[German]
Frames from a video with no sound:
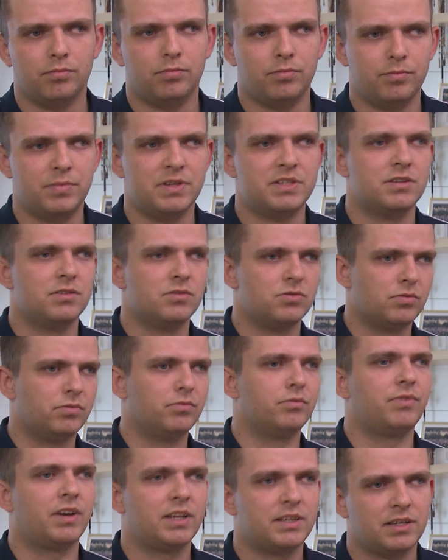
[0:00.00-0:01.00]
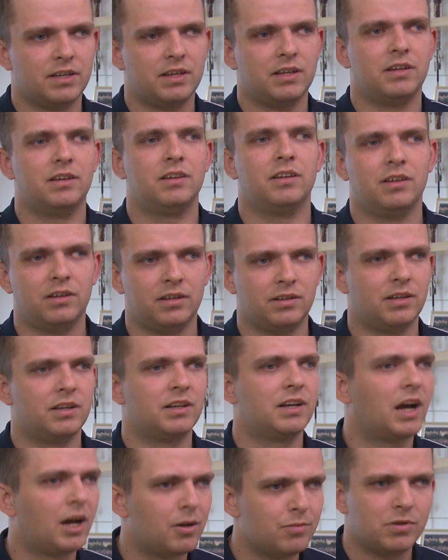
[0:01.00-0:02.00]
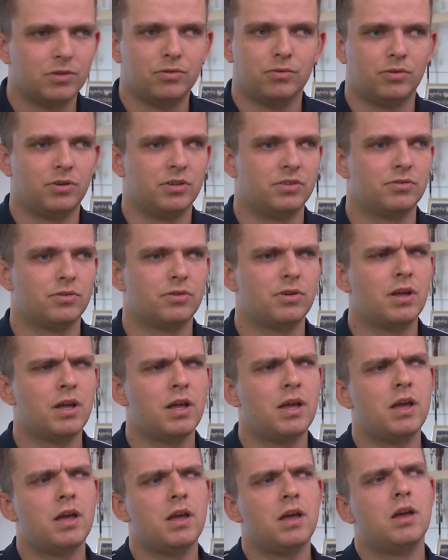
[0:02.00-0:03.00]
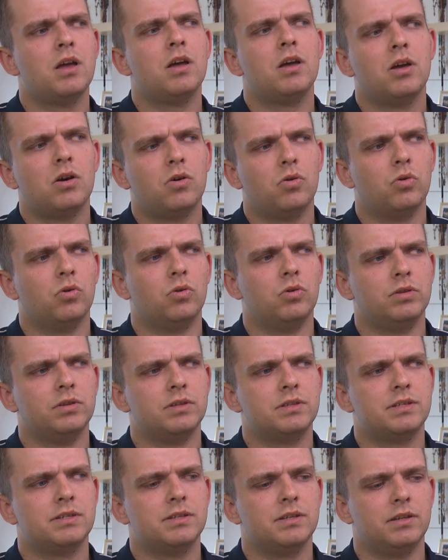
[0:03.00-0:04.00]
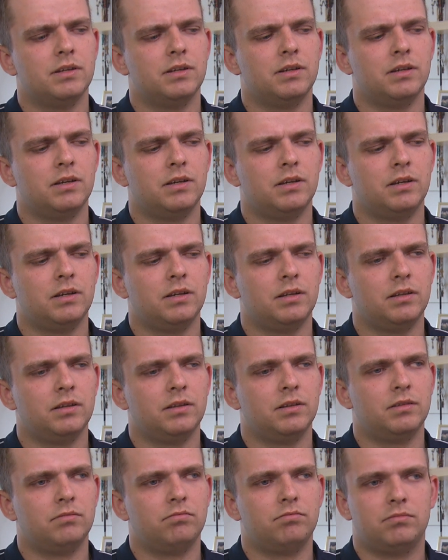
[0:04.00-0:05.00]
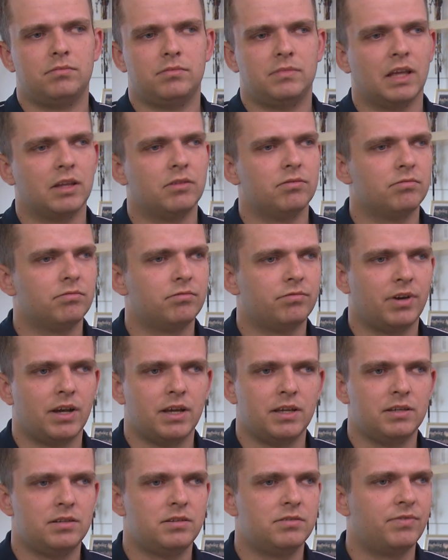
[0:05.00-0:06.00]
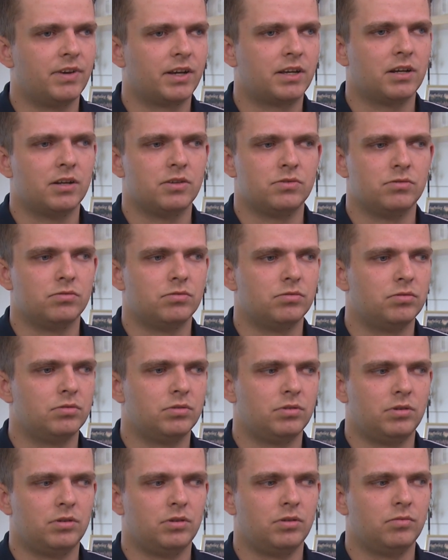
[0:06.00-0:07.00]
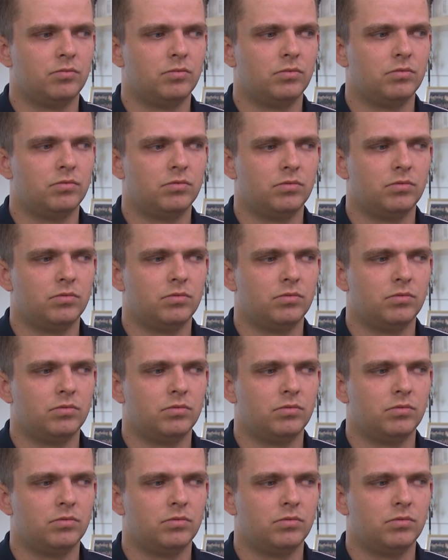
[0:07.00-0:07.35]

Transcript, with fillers: bisschen so weiter äh, gekrabbelt oder so. Und äh, dann war ich weg, also äh,